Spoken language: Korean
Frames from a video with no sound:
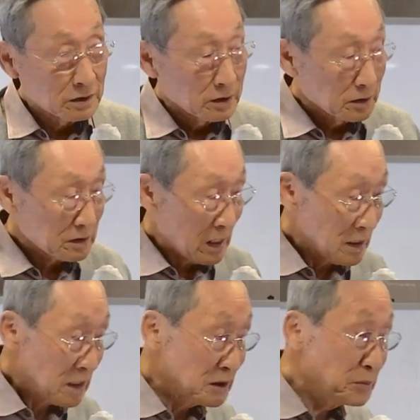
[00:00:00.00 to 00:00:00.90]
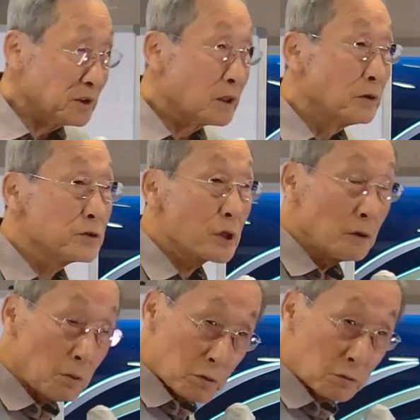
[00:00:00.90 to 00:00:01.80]
그런데 하나님을
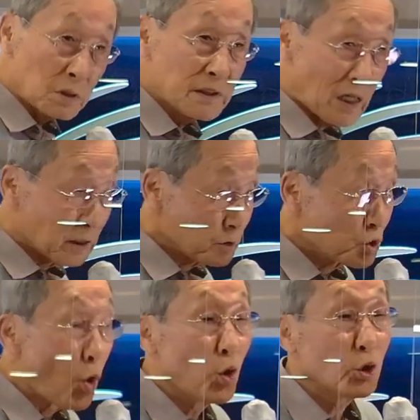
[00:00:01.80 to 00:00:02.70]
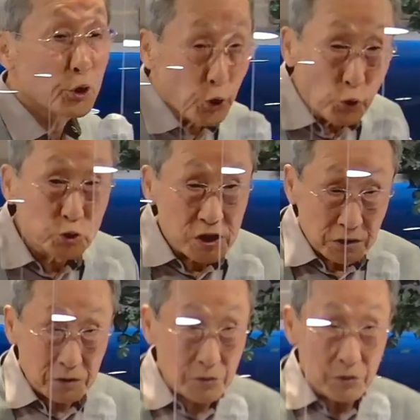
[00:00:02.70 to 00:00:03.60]
건성으로 그냥
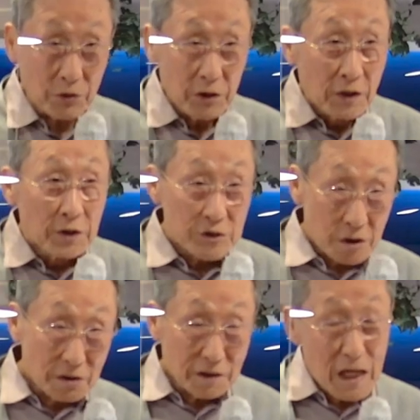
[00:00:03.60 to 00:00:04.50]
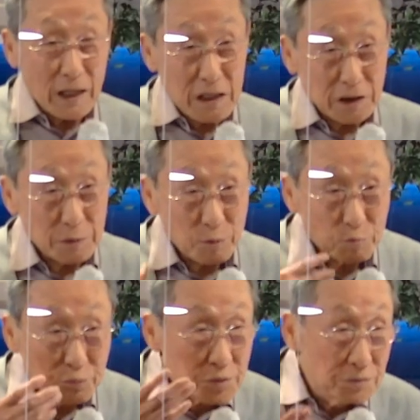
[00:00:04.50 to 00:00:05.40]
종교적으로 저는 하나님을
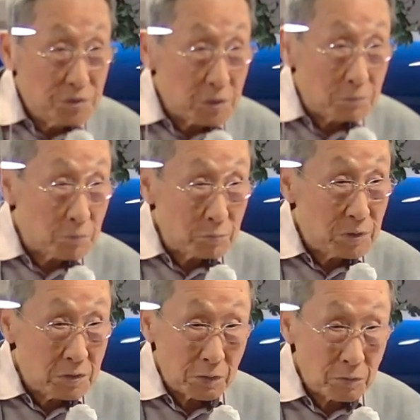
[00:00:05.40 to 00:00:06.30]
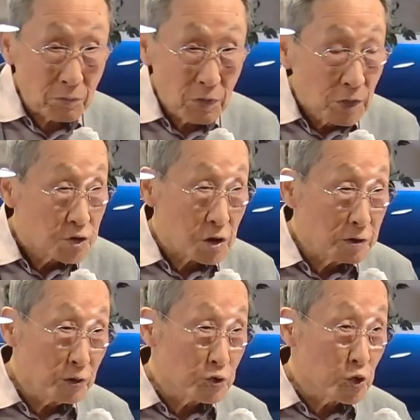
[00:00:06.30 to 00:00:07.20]
무선적으로 믿어요.
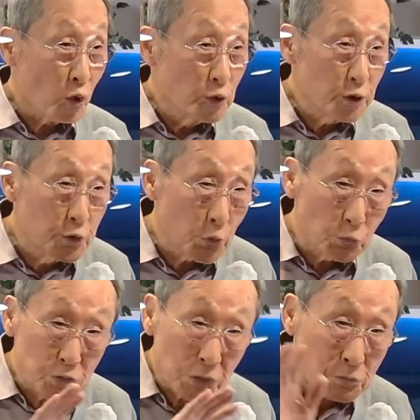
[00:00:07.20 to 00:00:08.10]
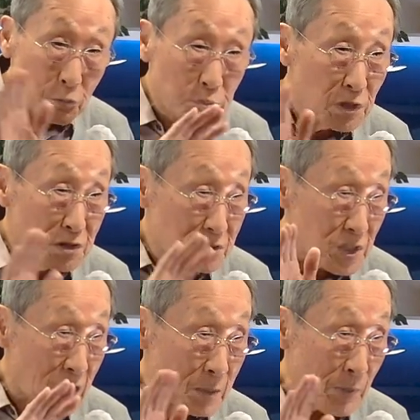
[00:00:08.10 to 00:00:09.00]
저는 종교적으로 믿는
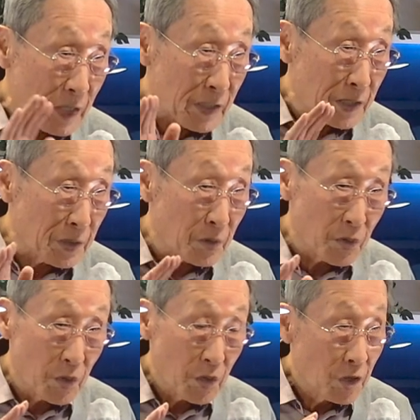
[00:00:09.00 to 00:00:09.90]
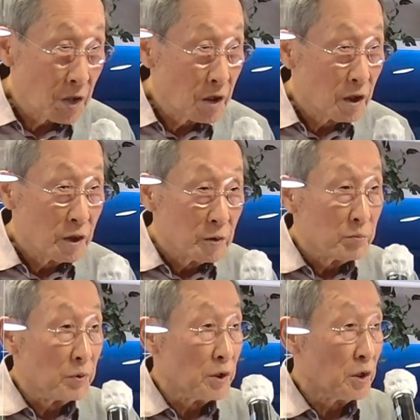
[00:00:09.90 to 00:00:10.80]
사람 아니에요.
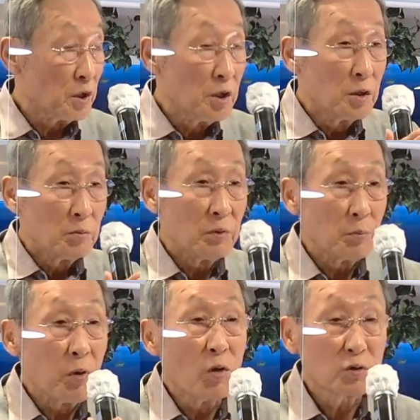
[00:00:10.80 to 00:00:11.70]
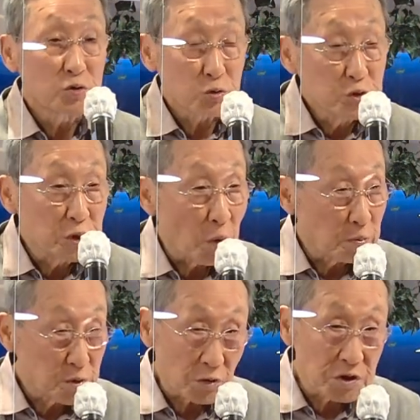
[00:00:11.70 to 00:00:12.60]
뭐, 뭐복
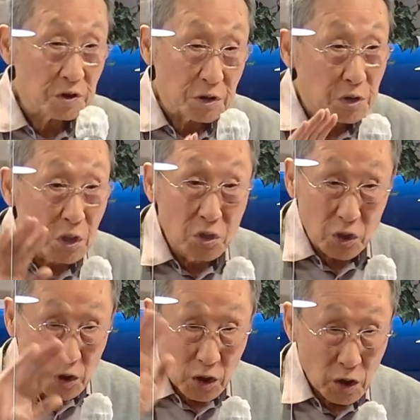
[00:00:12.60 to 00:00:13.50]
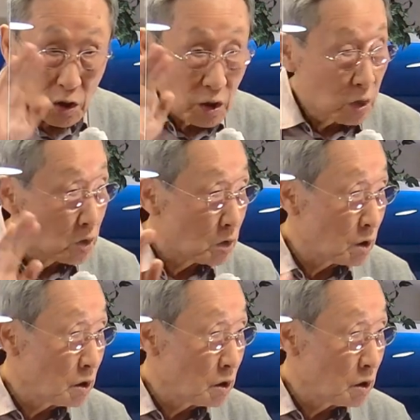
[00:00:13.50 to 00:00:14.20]
주시옵소서 이런 거 어?